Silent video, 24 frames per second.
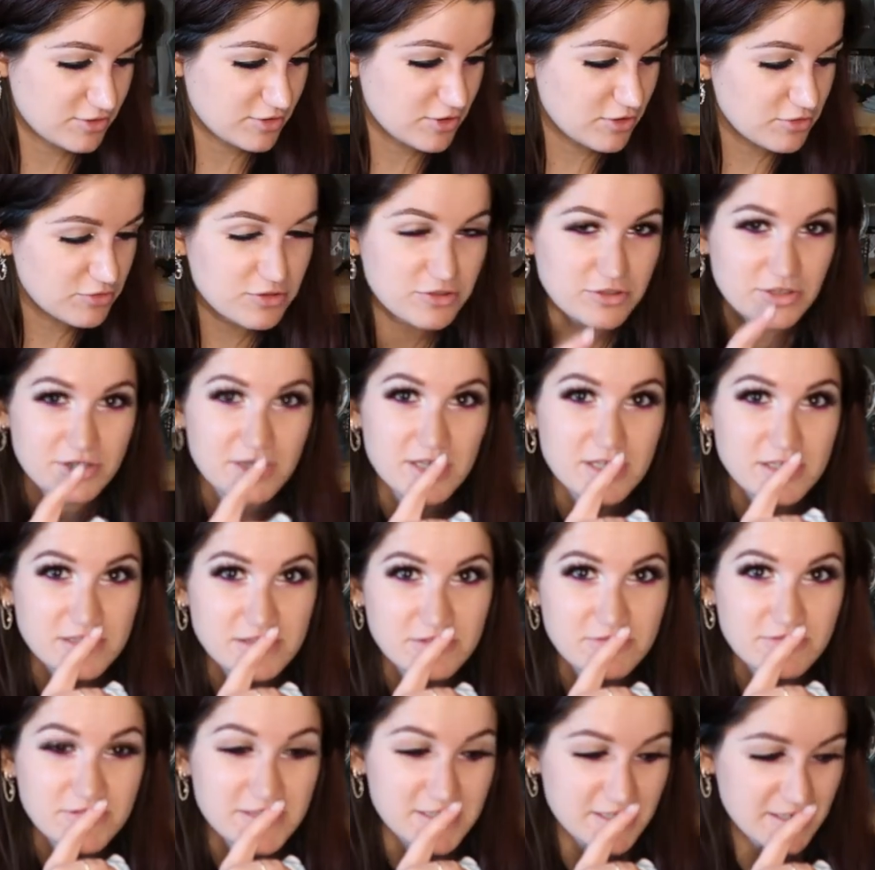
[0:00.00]
quand je regarde
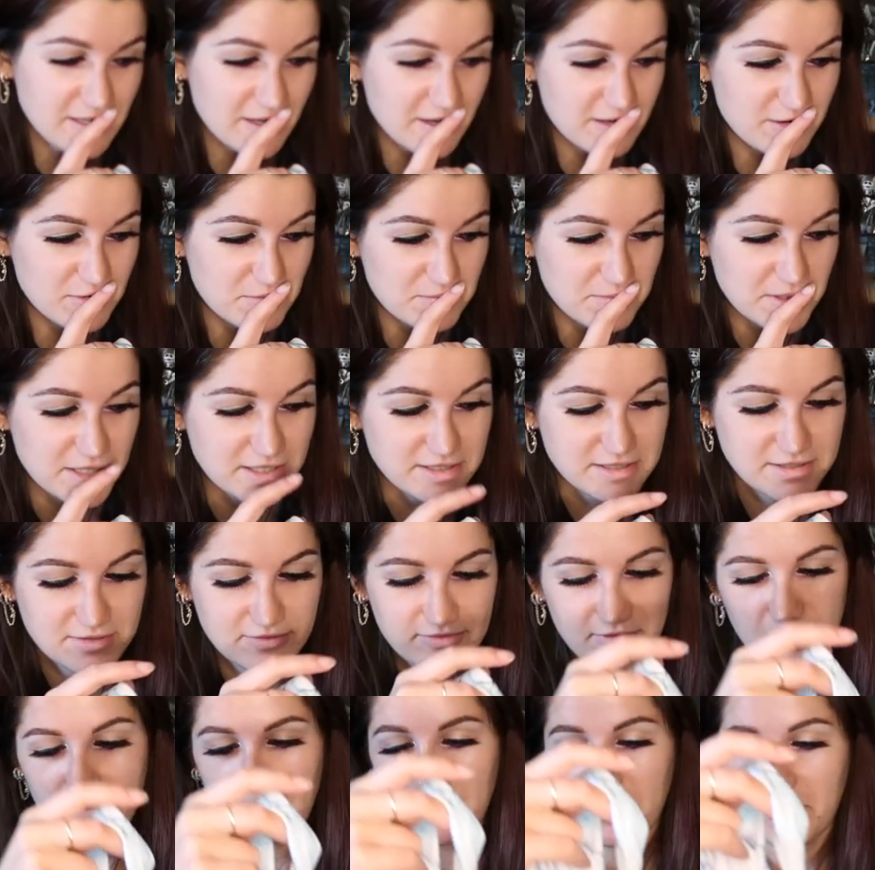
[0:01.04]
tout ce qu'il y a là en bas, ça
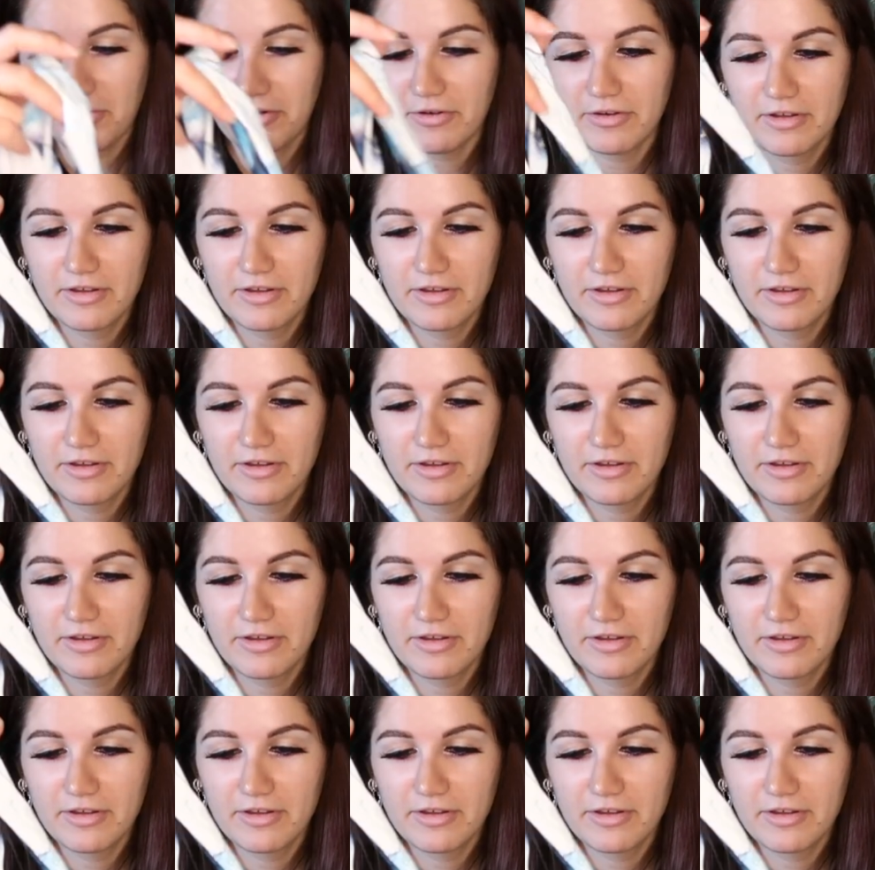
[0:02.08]
fait peur.